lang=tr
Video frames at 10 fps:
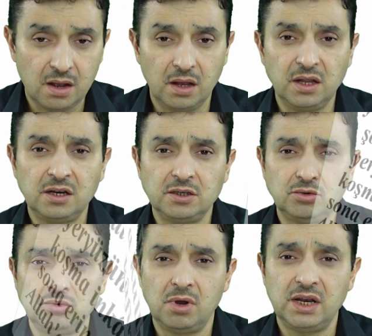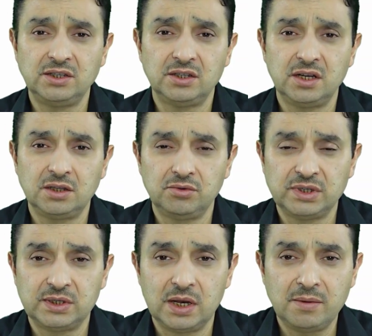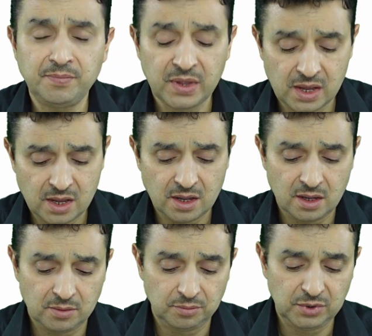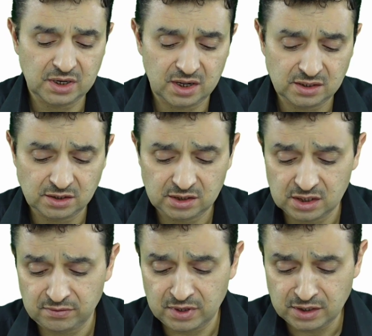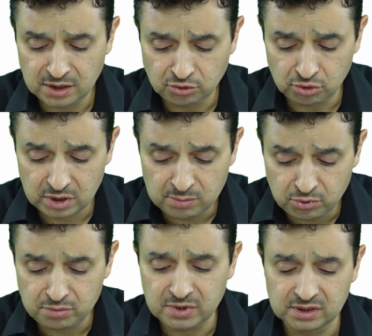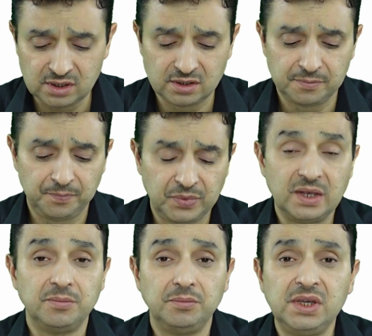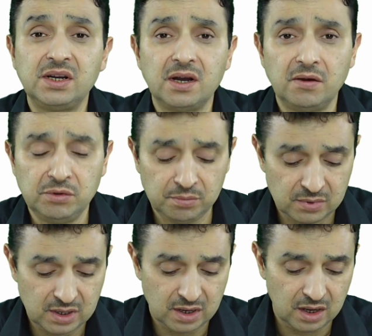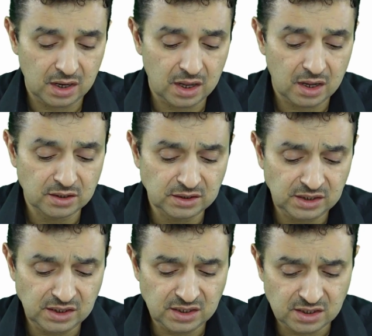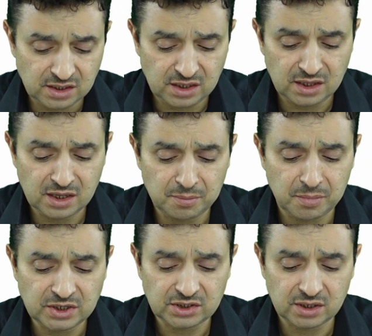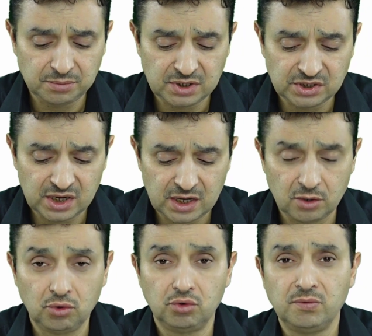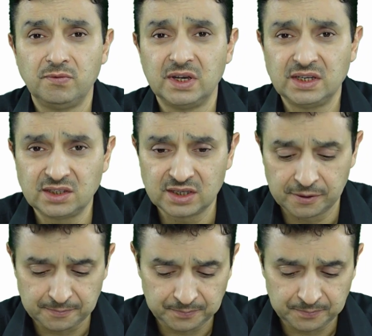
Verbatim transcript: Allah Resulü aleyhissalatü vesselam bir hadis-i şeriflerinde şöyle buyurmaktadır. Bir kavim Allah'ın indirdiğinden başka bir şeyle hüküm verirse